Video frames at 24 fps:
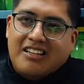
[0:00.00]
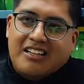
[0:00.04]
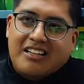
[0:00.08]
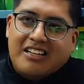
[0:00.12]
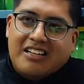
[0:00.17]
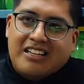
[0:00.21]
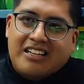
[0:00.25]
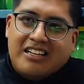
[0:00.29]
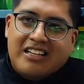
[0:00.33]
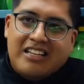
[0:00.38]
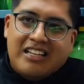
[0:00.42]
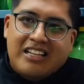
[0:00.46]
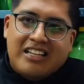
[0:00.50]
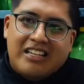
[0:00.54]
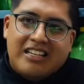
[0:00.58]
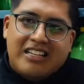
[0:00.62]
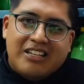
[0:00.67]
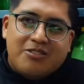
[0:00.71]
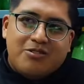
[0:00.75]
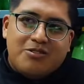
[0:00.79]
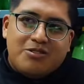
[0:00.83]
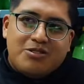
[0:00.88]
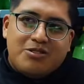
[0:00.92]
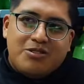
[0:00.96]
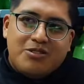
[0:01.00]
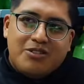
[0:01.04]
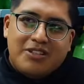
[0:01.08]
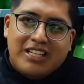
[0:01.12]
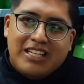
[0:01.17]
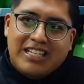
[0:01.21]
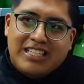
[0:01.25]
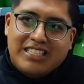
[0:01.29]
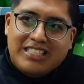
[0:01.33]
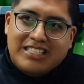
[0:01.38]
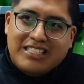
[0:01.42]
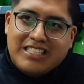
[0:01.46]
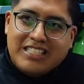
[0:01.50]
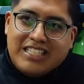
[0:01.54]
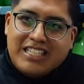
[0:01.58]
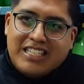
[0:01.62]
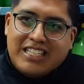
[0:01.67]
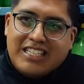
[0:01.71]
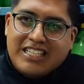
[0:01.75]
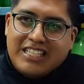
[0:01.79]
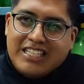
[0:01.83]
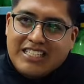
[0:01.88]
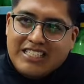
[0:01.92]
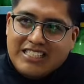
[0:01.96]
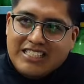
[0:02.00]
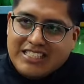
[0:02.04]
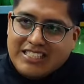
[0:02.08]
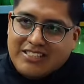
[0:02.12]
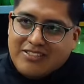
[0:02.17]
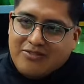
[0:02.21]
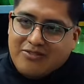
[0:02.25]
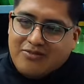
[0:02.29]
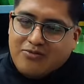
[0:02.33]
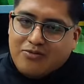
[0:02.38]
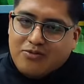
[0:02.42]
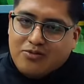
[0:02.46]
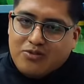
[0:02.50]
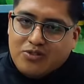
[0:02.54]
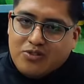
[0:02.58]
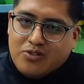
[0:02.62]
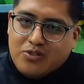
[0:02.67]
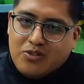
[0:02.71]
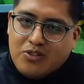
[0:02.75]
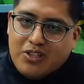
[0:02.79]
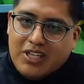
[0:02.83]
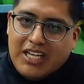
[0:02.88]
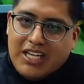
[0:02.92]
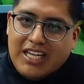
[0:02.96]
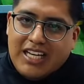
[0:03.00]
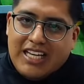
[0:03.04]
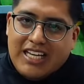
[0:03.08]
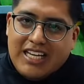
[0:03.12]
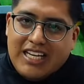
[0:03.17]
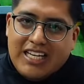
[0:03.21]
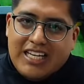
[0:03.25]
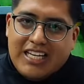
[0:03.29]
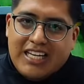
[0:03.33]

El, el negocio de las recargas funciona